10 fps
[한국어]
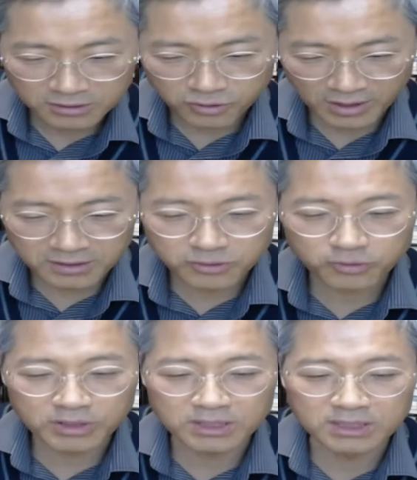죄를
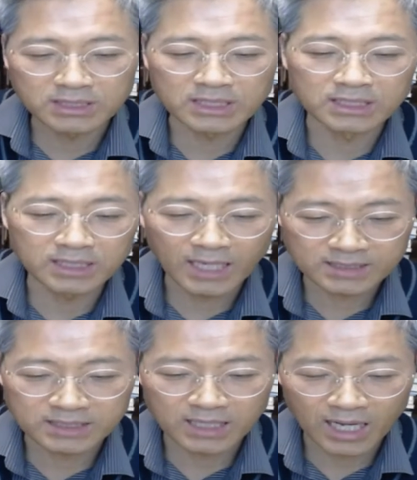죽이는 일을
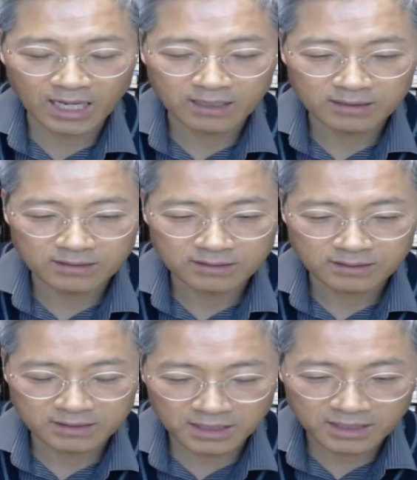하신다.
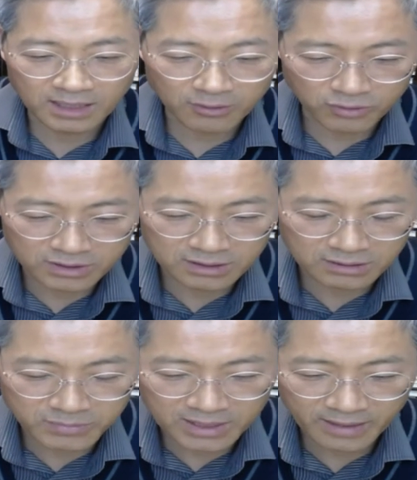그 얘기를 하고 있는
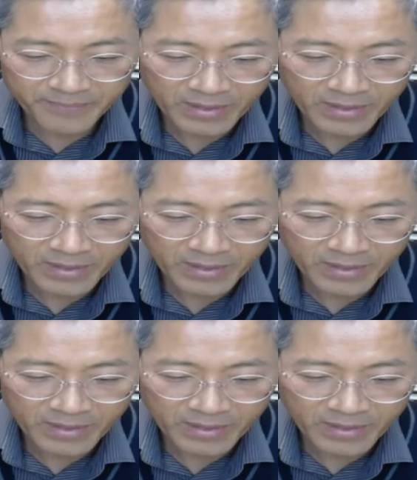겁니다.